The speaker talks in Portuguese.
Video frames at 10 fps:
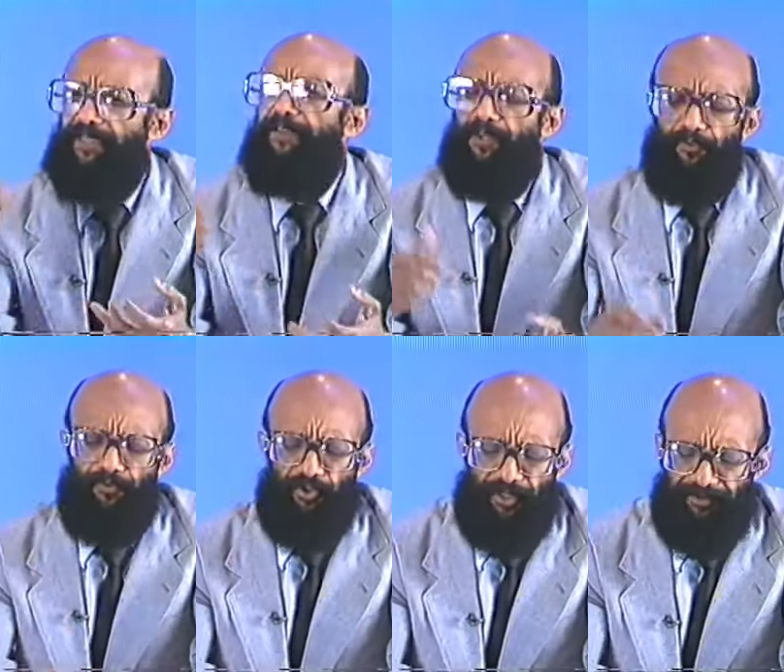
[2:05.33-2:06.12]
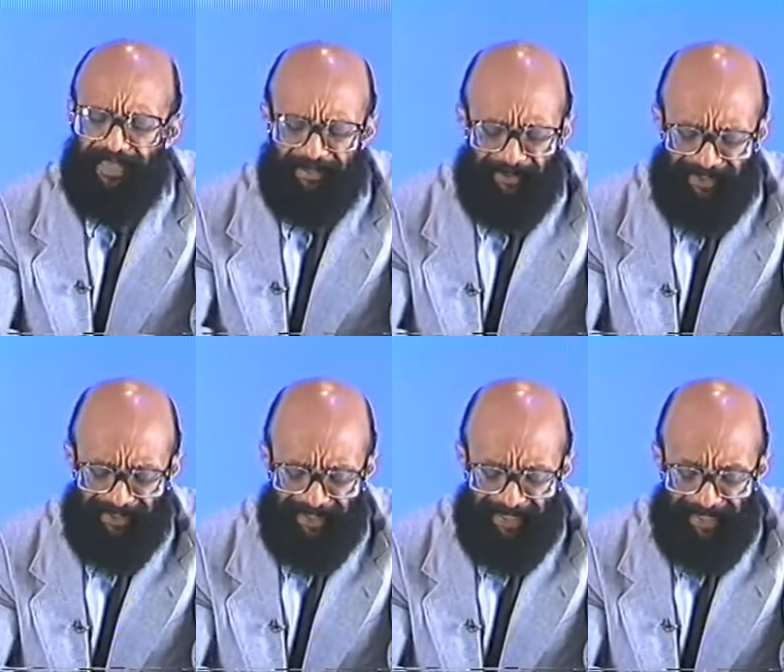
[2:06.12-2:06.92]
TV Rio, do Rio de Janeiro. Nada mais.
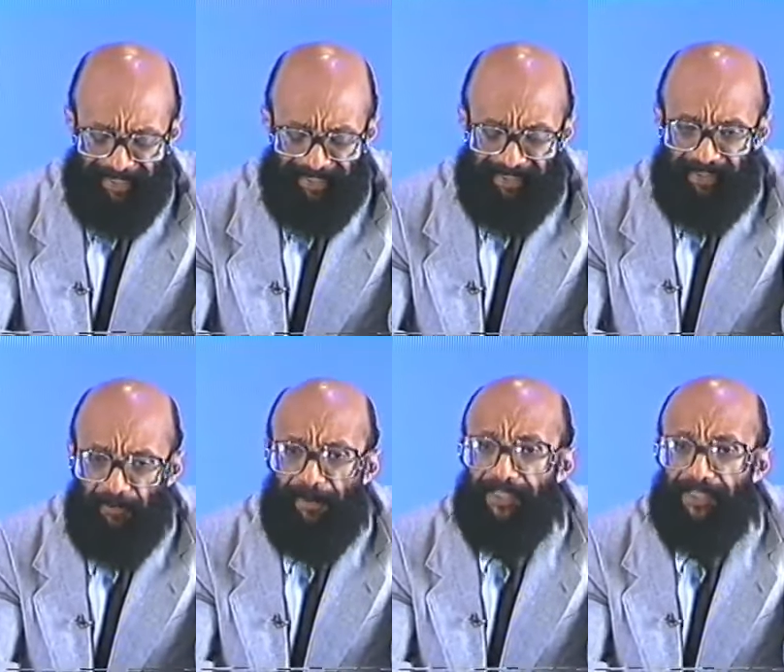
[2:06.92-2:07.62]
Quer dizer, não